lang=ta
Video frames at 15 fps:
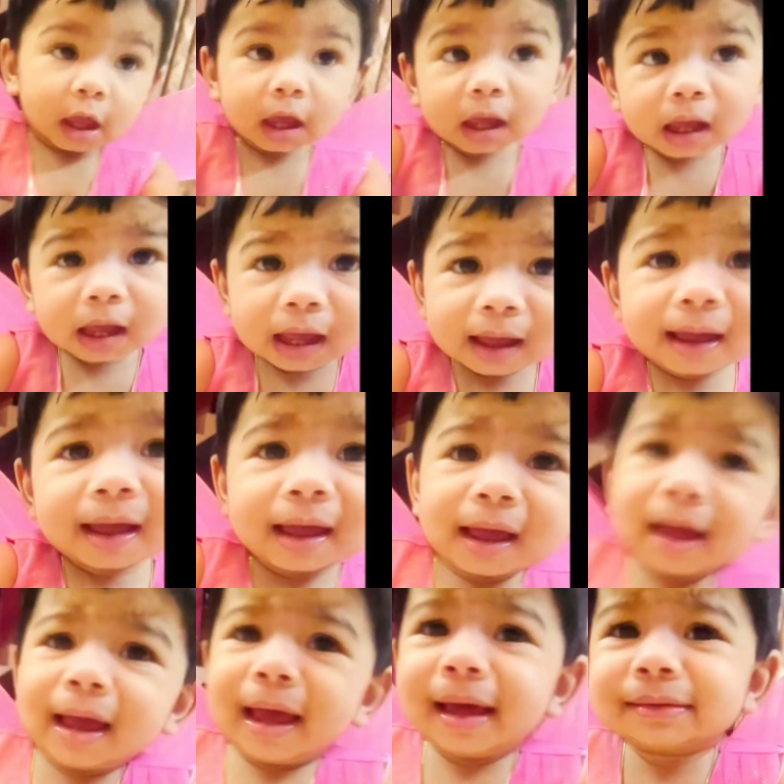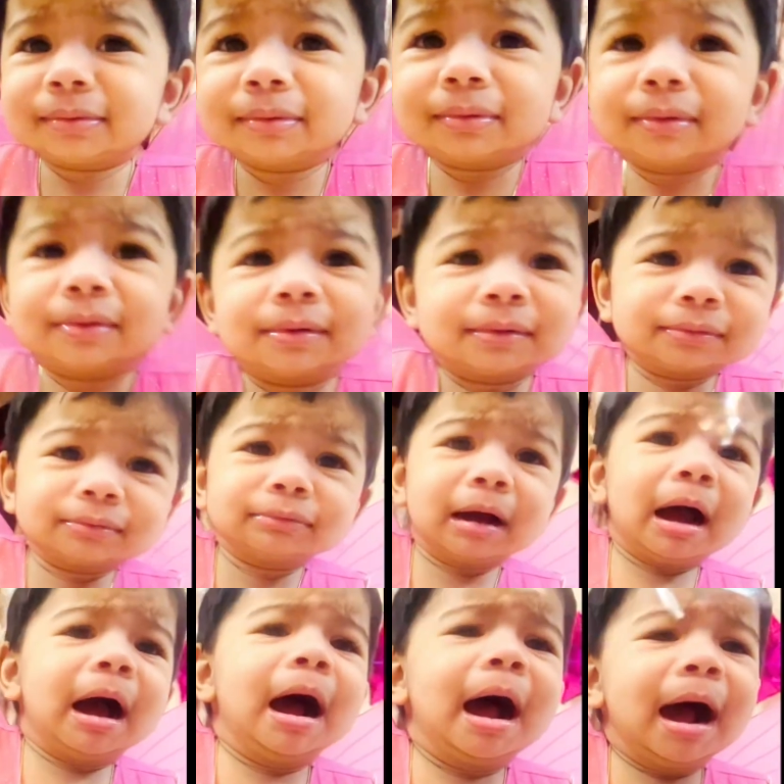ரொம்ப அழுவ ஆரம்பிச்சிட்டா அதனால்
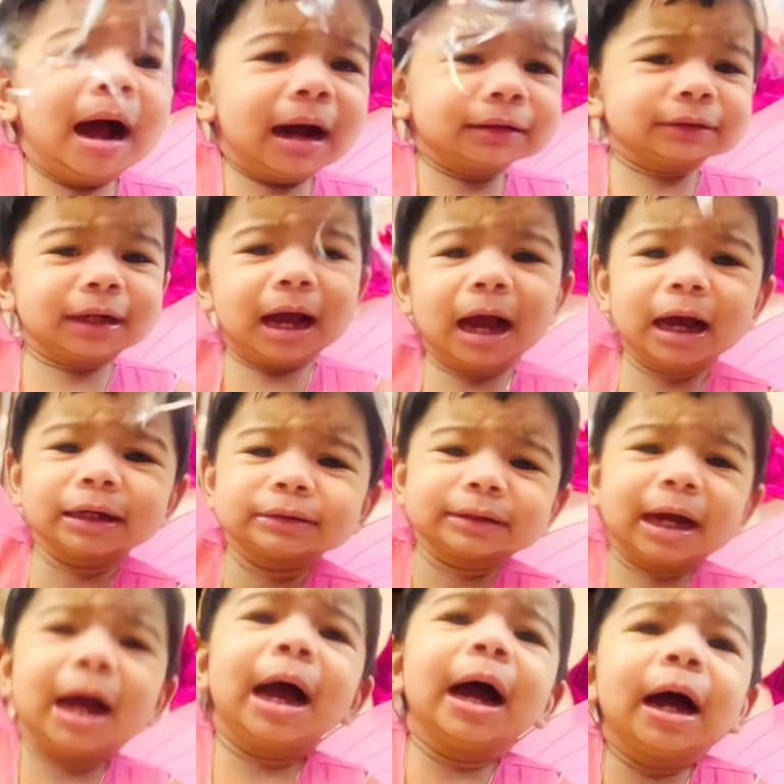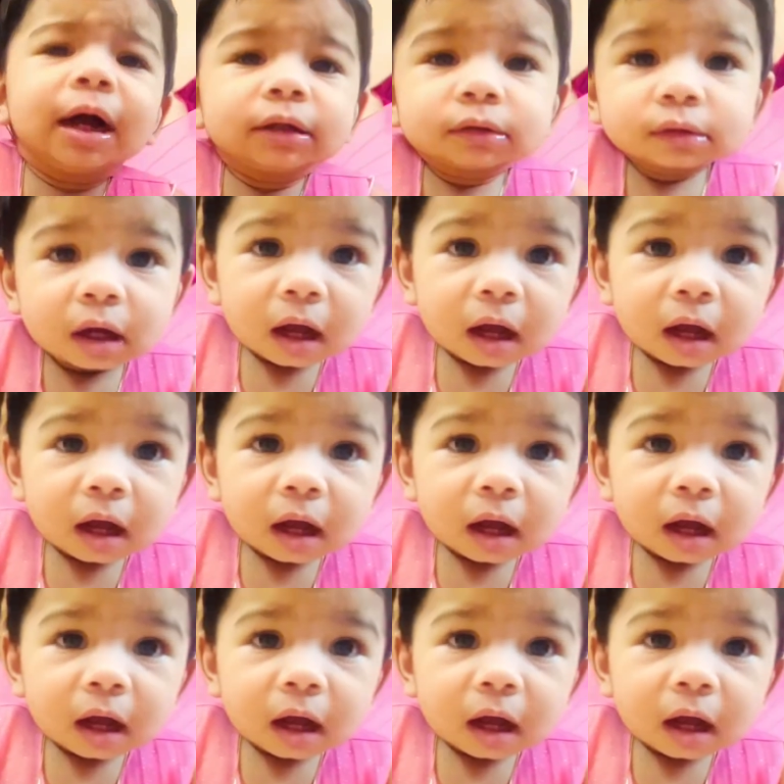ட்ரெஸ்லாம் ரிமூவ் பண்ணிவிட்டு ஃப்ரீயாக அவுட் ஆச்சு